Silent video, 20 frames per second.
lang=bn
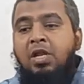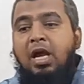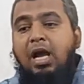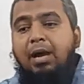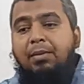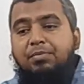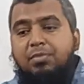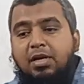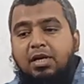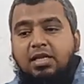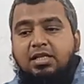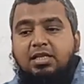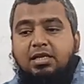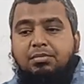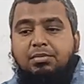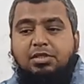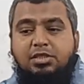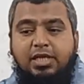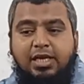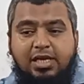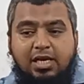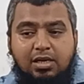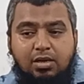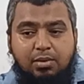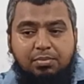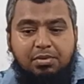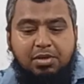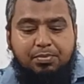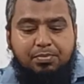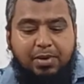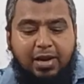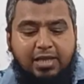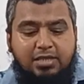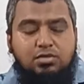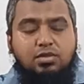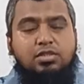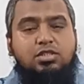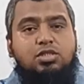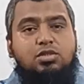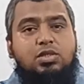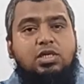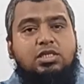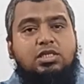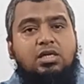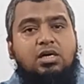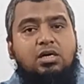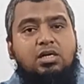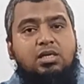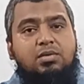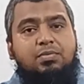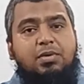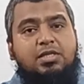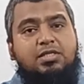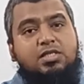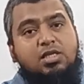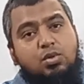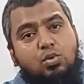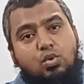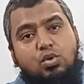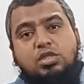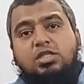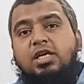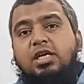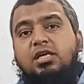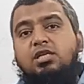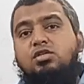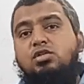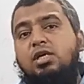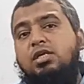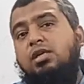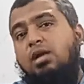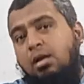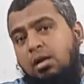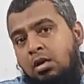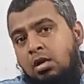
আপনারা দেখবেন যে এখানে আপনি প্রাইজেও যদি একটা ই পাচ্ছেন ওইটাই কিন্তু একটা